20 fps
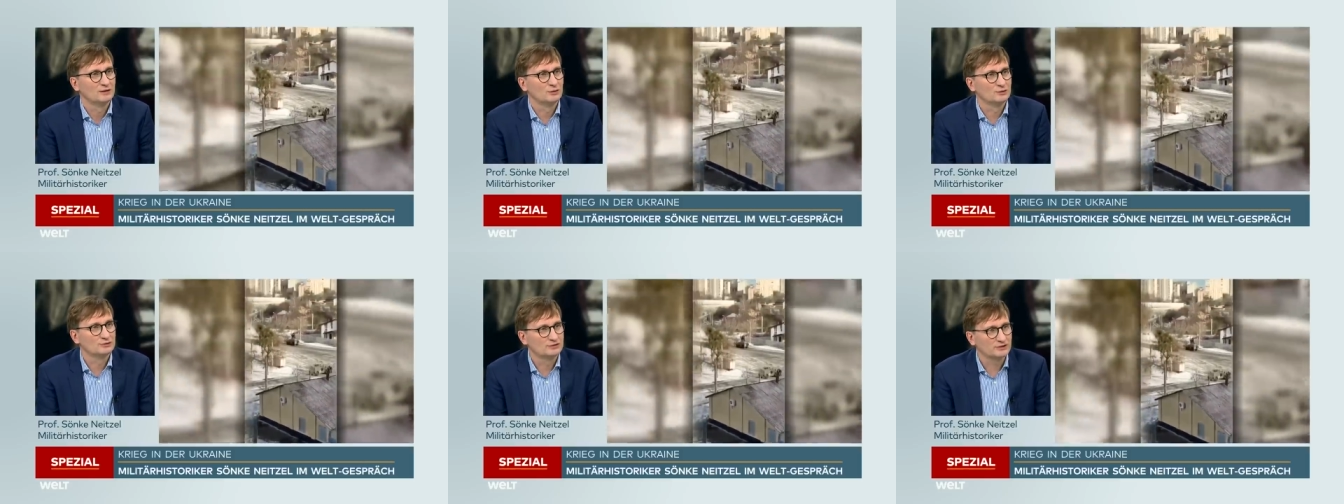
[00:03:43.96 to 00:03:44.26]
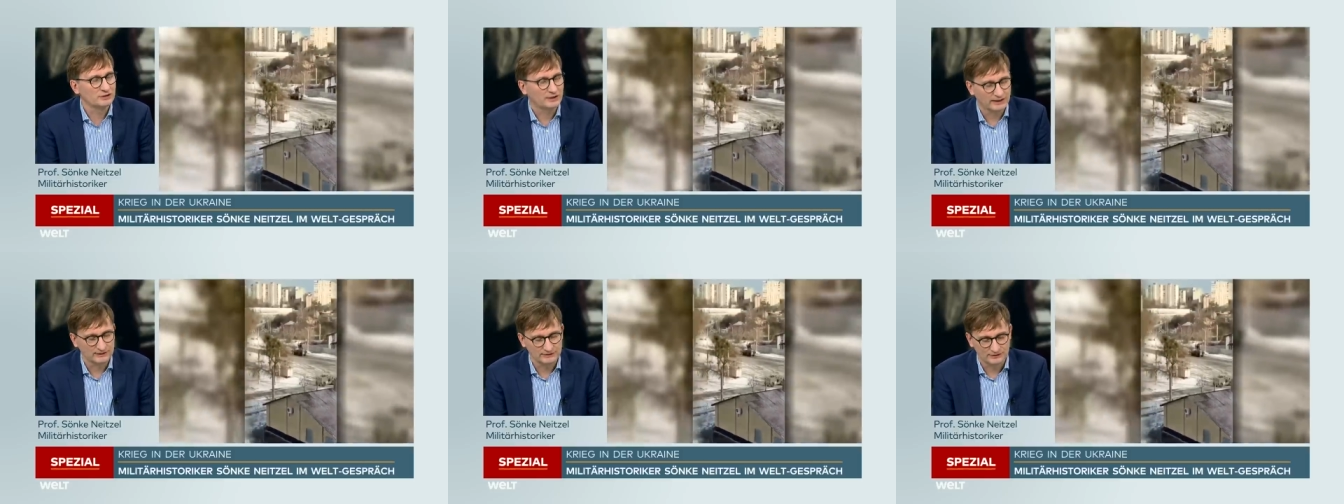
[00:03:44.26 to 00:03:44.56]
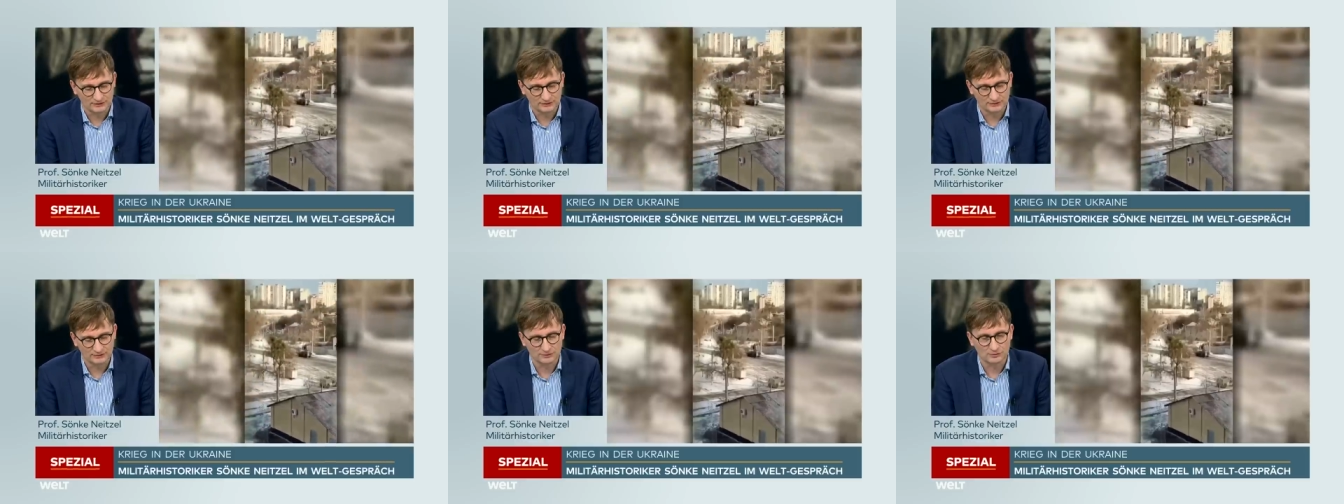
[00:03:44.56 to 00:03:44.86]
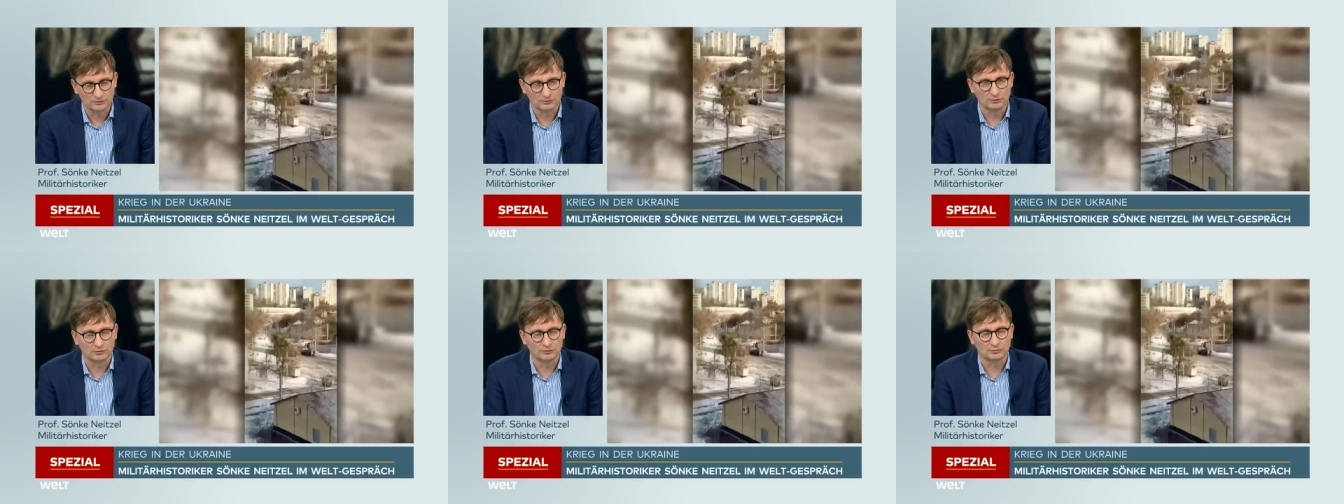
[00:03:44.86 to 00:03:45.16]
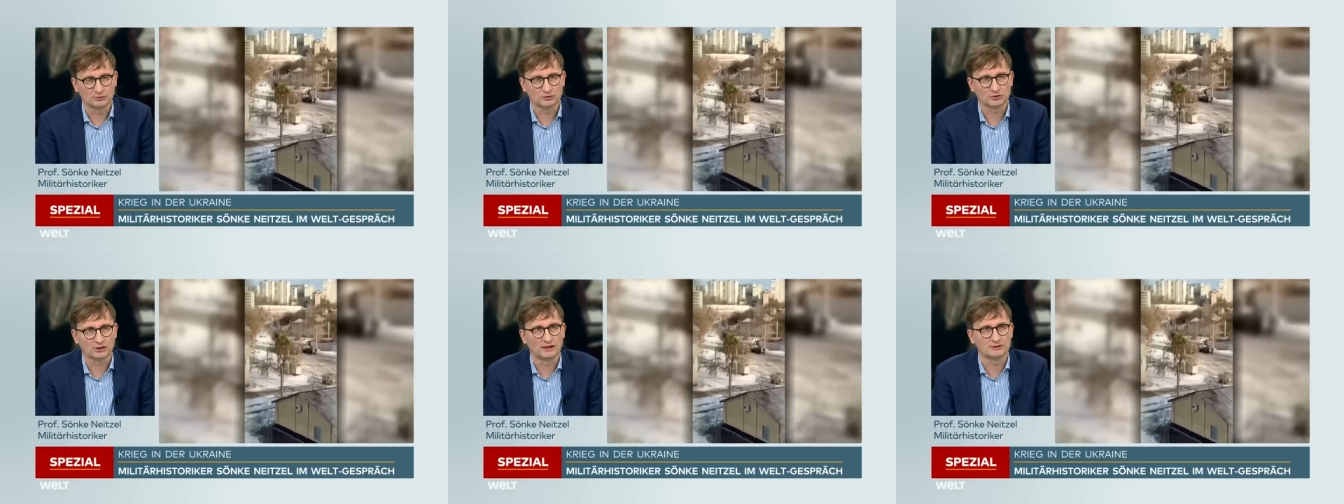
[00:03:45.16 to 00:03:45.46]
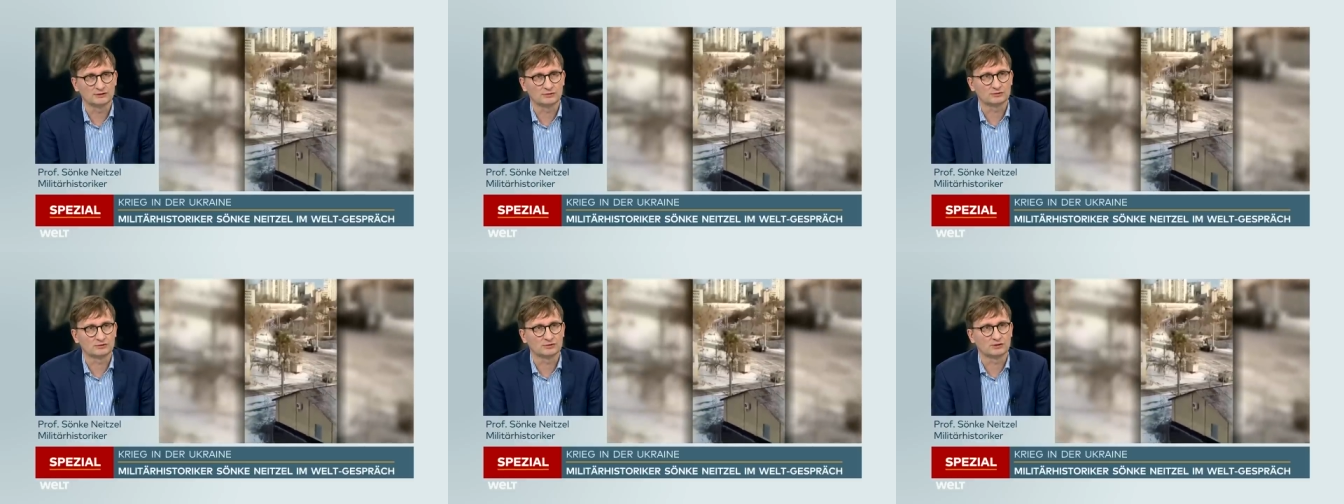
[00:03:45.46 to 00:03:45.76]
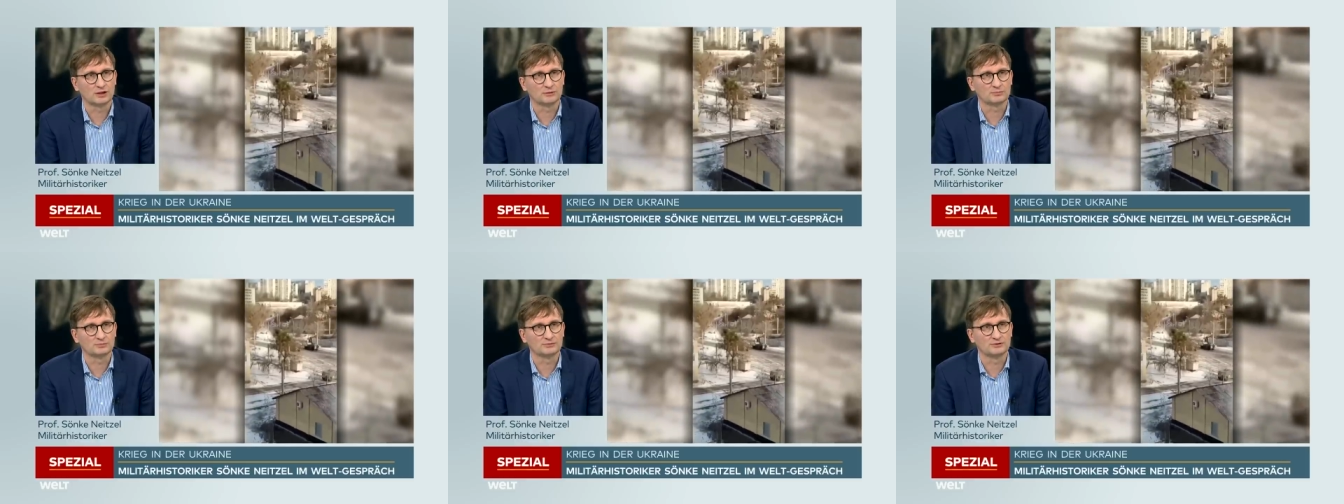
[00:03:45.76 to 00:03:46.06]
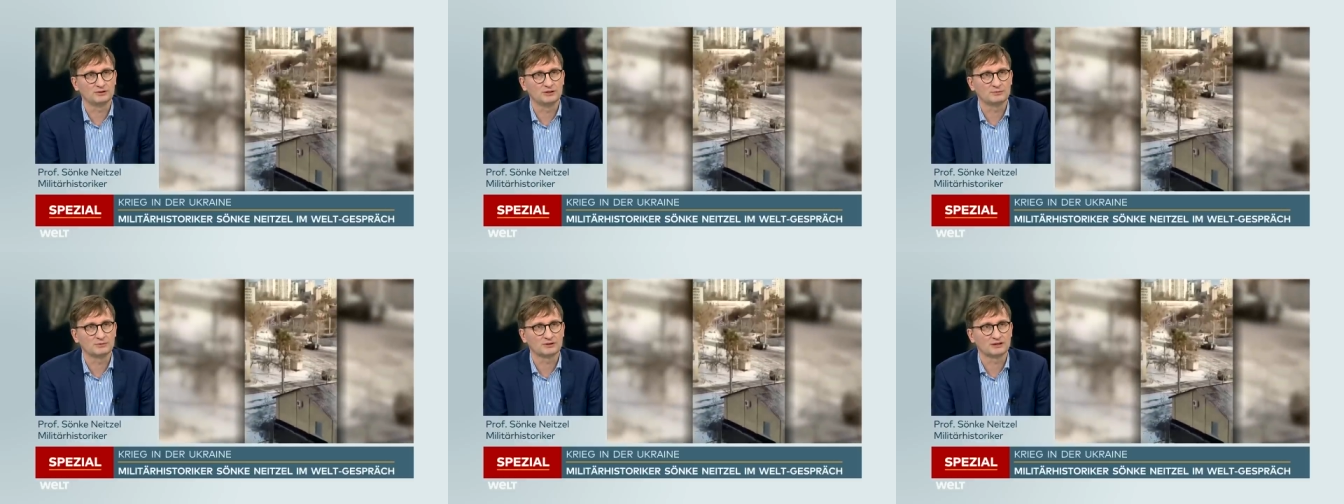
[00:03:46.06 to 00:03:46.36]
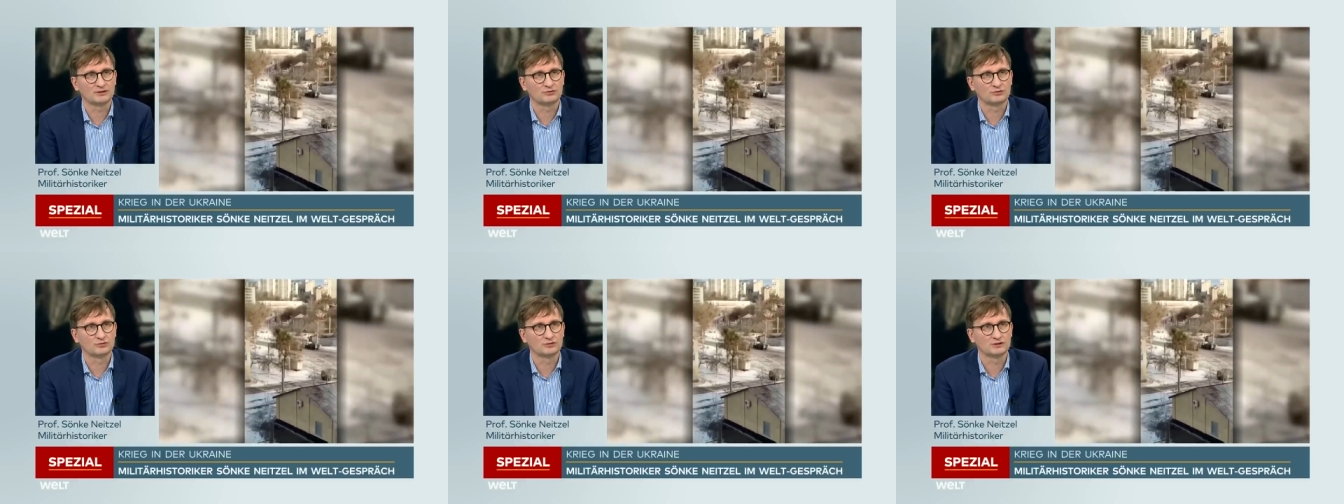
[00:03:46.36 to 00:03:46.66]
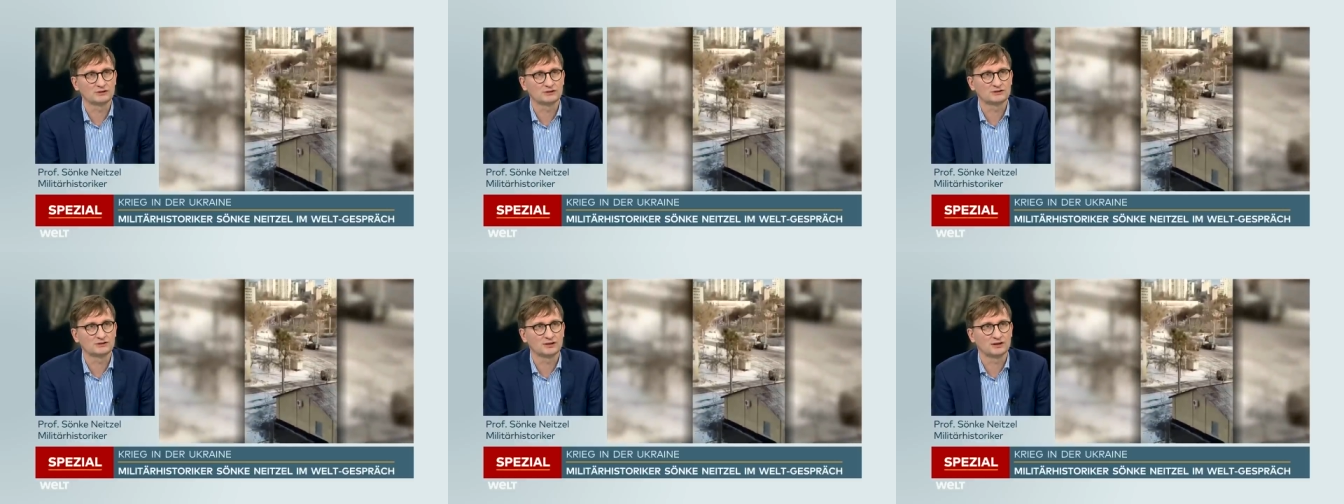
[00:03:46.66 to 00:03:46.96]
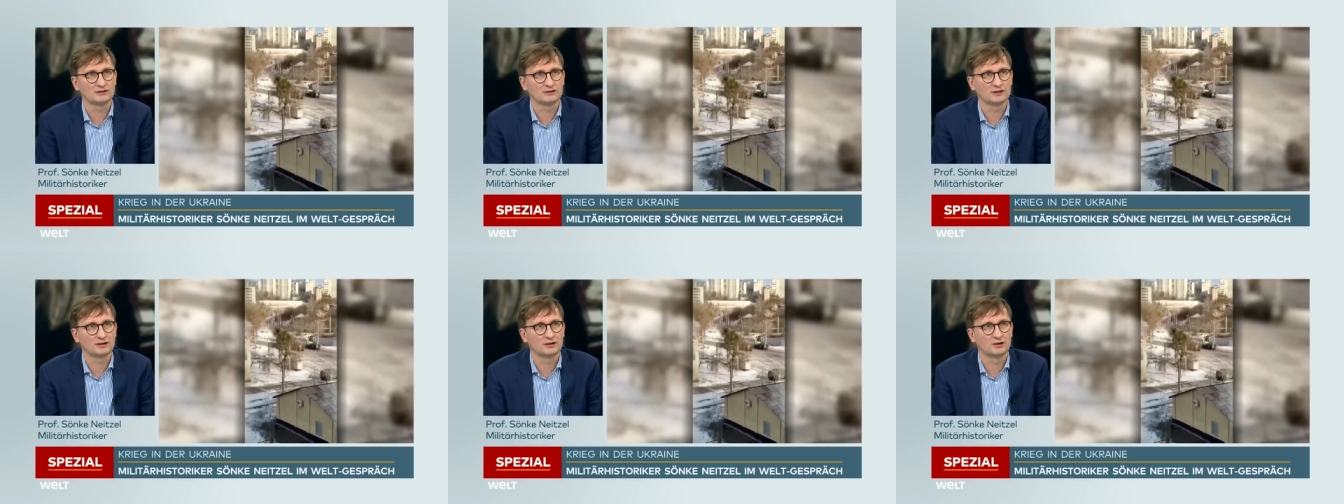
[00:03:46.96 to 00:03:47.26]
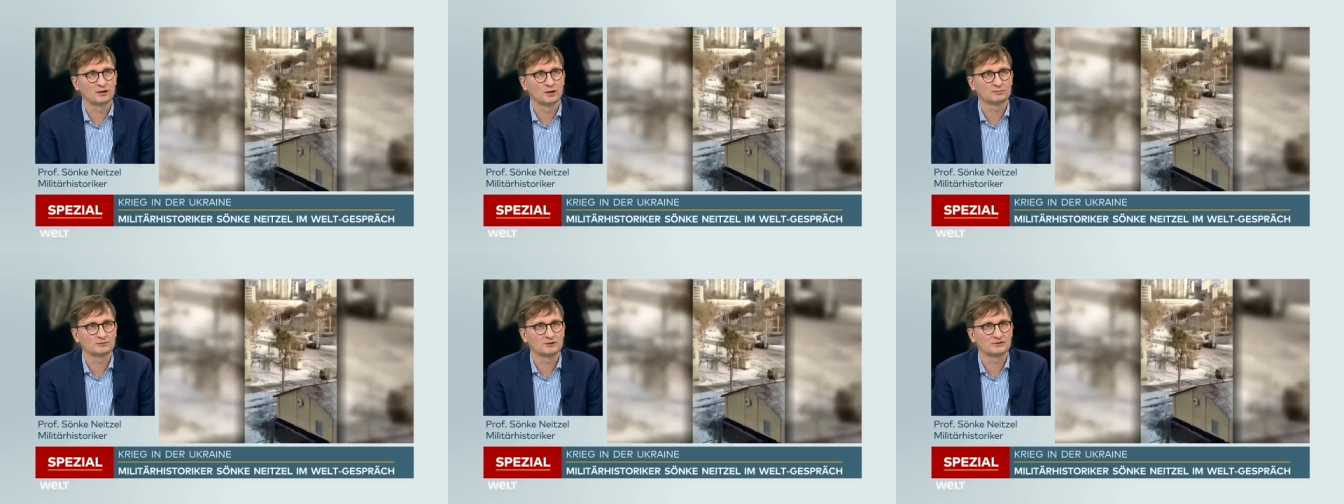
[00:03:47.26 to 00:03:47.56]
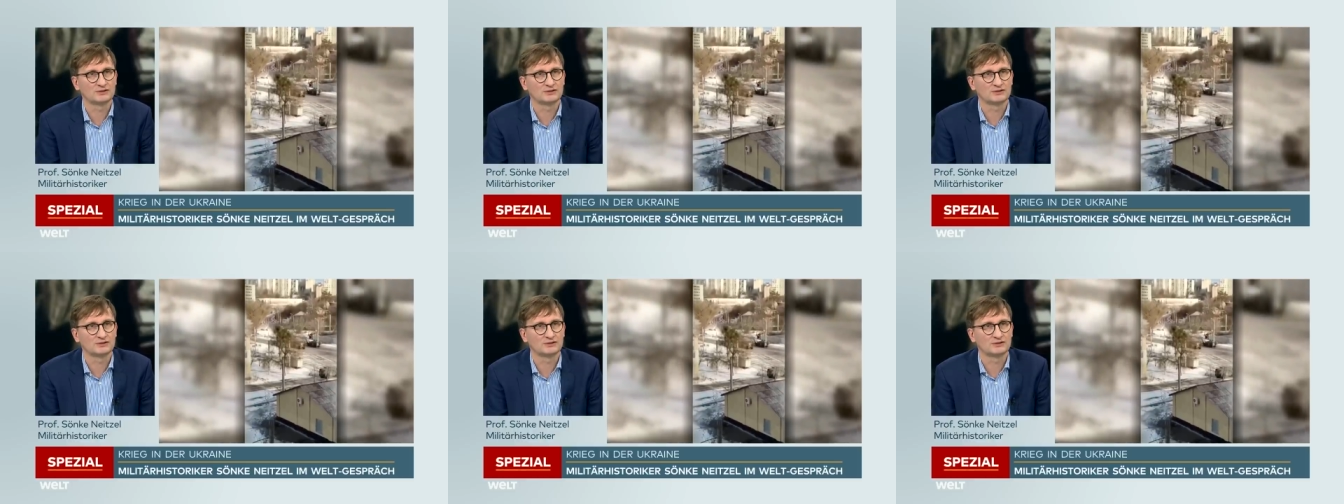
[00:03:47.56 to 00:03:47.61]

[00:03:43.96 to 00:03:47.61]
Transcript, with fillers: unsere Grenzen überschreitet. Und ich glaube, niemand hat so richtig daran geglaubt,